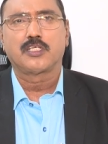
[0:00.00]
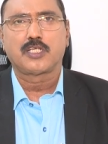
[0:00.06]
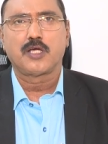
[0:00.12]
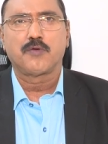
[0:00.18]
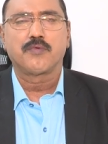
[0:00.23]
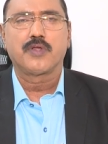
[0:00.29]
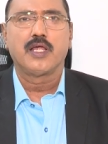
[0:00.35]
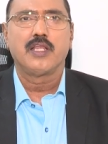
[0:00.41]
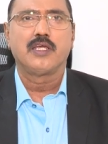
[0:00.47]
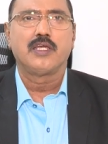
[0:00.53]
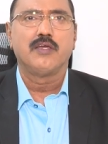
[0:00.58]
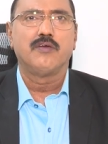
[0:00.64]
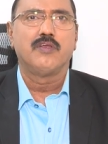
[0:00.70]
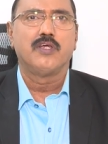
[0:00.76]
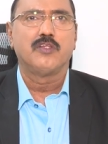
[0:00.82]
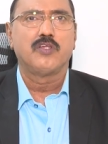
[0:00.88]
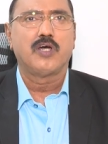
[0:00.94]
చెప్పడానికి
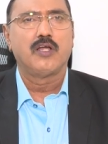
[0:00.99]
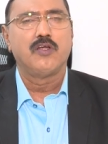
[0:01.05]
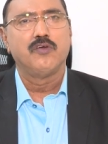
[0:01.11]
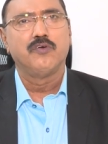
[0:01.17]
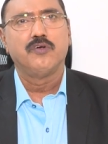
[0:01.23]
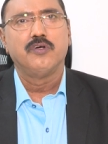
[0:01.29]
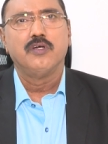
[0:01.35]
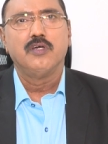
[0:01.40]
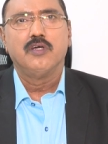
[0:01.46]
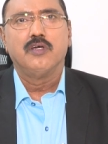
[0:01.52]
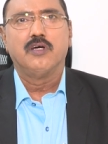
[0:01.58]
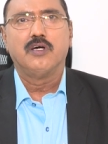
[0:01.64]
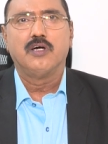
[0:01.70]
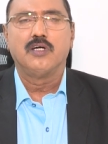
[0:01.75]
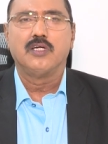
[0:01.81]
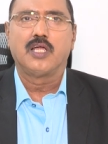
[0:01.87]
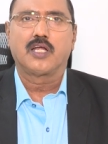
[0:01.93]
ఏం లేదు వాళ్ళు
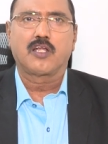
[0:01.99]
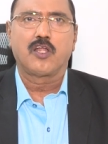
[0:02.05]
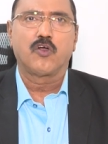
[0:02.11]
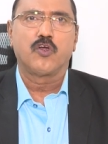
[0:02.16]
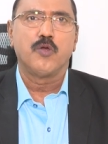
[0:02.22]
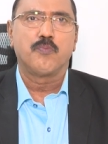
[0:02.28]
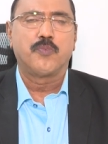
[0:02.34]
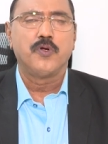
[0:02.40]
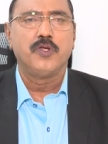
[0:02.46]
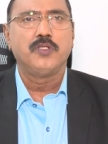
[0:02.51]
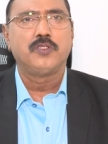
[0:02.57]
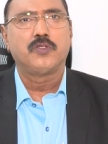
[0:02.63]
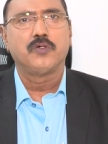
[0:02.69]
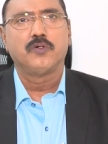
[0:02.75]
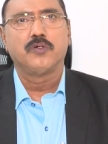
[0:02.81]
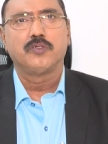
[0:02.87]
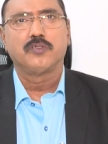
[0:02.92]
ఎట్లా ఎప్పటి
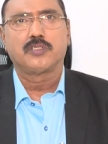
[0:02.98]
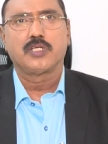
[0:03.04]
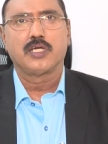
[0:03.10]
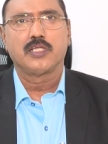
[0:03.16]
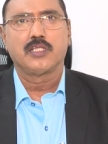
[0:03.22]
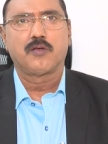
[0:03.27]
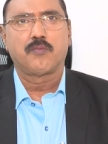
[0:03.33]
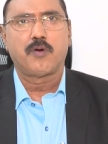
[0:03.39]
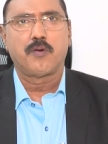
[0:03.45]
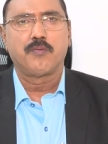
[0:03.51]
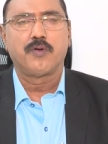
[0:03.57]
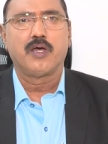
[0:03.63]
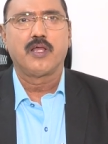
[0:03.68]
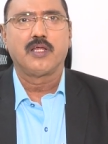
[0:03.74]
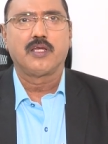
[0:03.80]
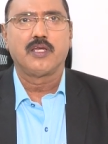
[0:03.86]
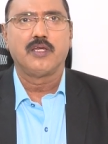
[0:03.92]
నుంచో చంద్రబాబు
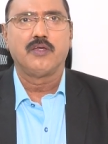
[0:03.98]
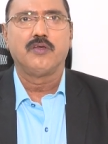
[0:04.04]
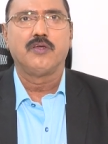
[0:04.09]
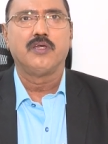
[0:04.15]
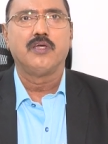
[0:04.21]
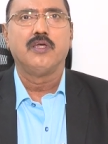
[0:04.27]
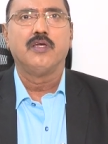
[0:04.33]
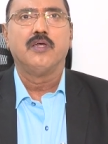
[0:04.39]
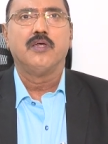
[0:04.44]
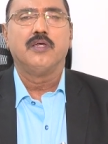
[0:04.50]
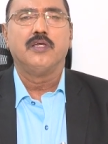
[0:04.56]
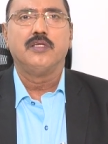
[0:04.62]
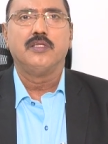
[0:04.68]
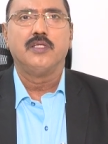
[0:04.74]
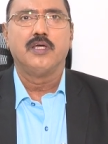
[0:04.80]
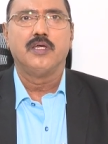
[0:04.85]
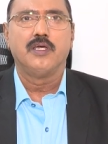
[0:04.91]
గారికి
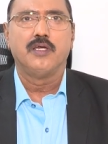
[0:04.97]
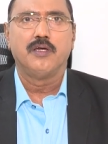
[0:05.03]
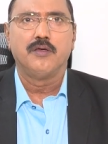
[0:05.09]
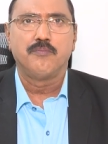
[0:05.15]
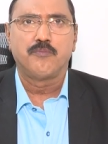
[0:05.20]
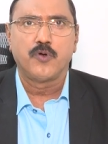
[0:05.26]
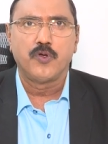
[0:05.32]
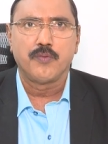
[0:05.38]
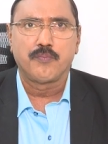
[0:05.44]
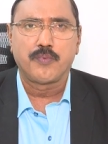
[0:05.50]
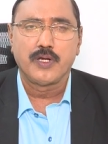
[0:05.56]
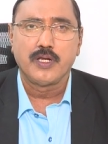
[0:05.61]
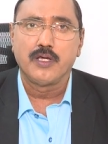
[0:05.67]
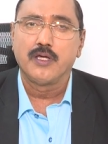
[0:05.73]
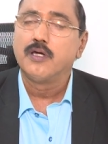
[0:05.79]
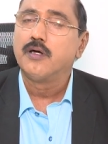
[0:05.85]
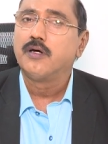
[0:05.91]
ఇదే అయిపోయిన పని